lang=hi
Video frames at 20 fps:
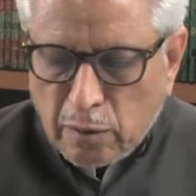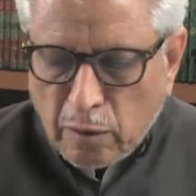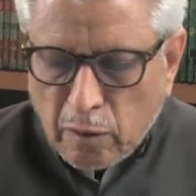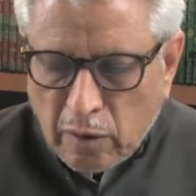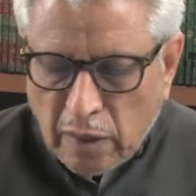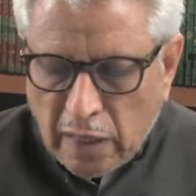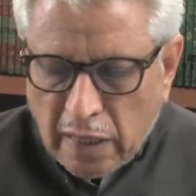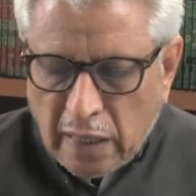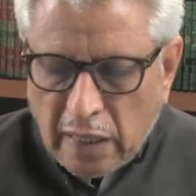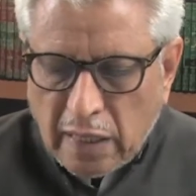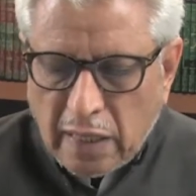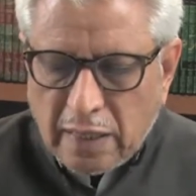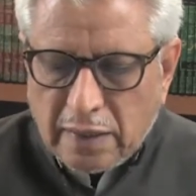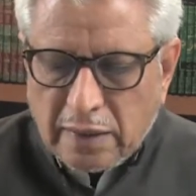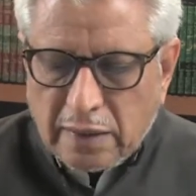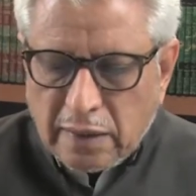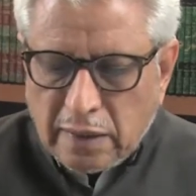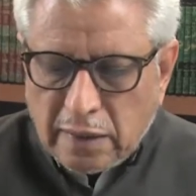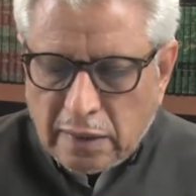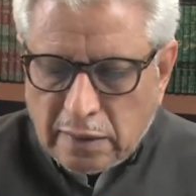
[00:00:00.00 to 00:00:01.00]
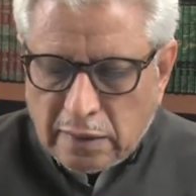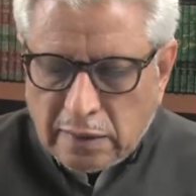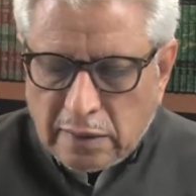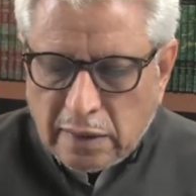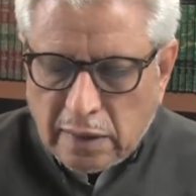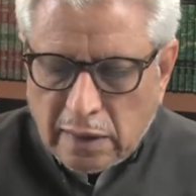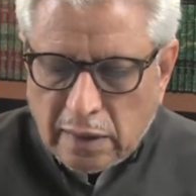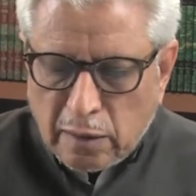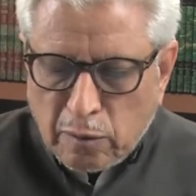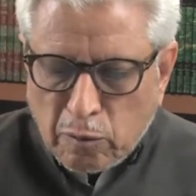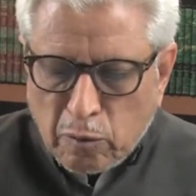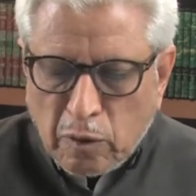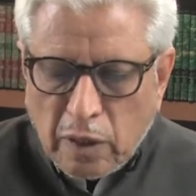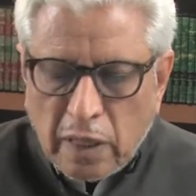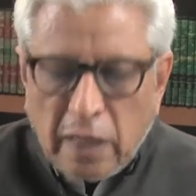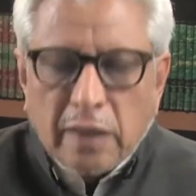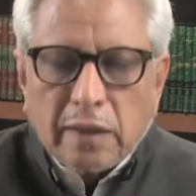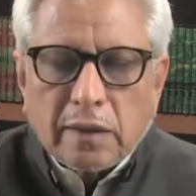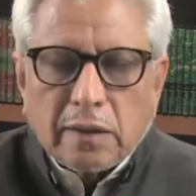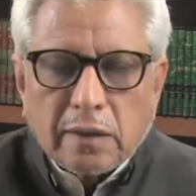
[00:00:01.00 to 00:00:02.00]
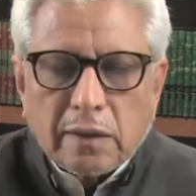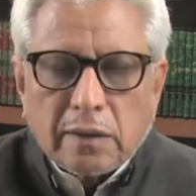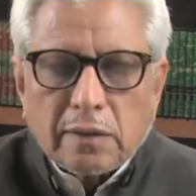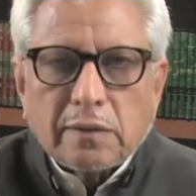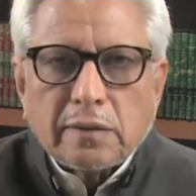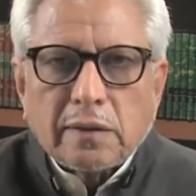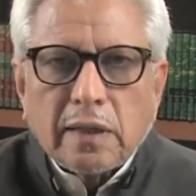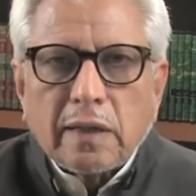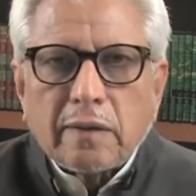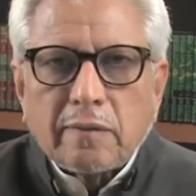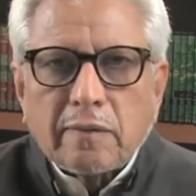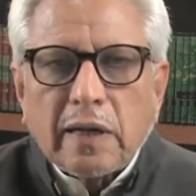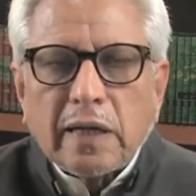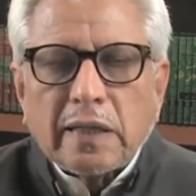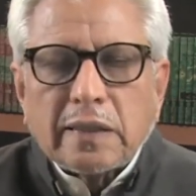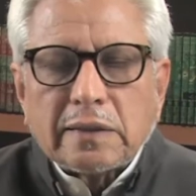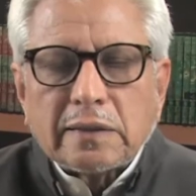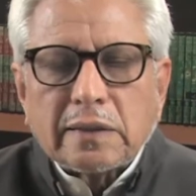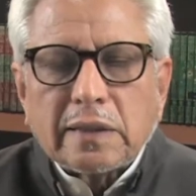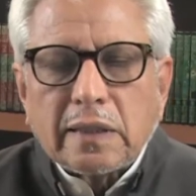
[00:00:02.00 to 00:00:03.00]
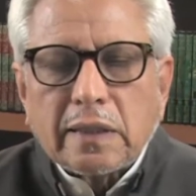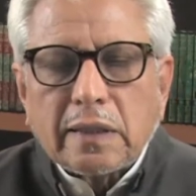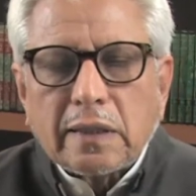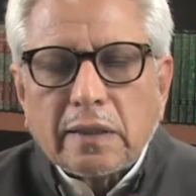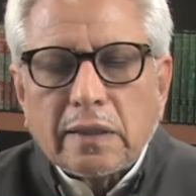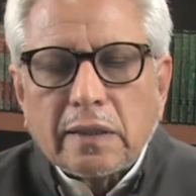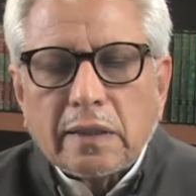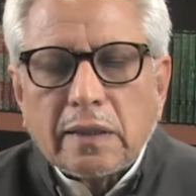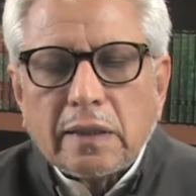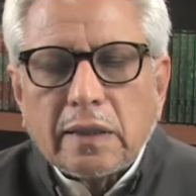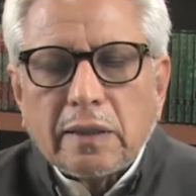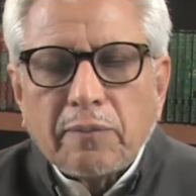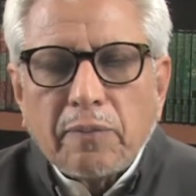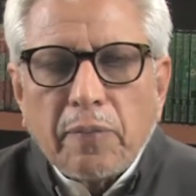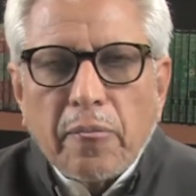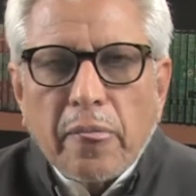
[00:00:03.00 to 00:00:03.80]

तौरात इंजील कुरान यानी वहाँ ये ज़िक्र किया है